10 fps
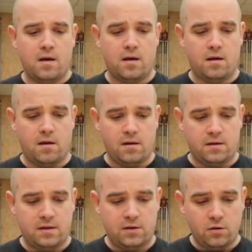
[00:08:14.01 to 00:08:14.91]

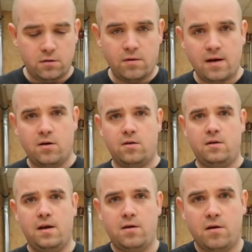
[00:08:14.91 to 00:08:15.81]
E, stosuję go
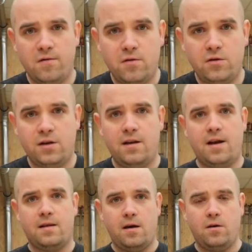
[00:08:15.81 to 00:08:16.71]
tylko i wyłącznie
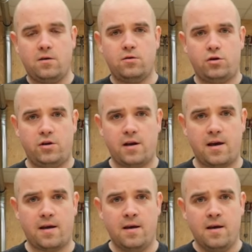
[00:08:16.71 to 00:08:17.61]
dlatego,
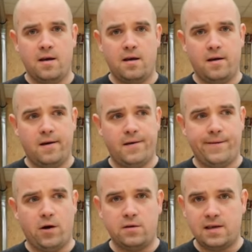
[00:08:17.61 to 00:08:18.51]
że e,
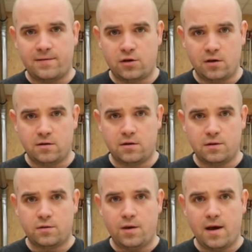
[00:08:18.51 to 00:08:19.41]
od zawsze go
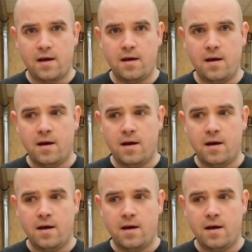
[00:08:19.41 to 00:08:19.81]
stosuję.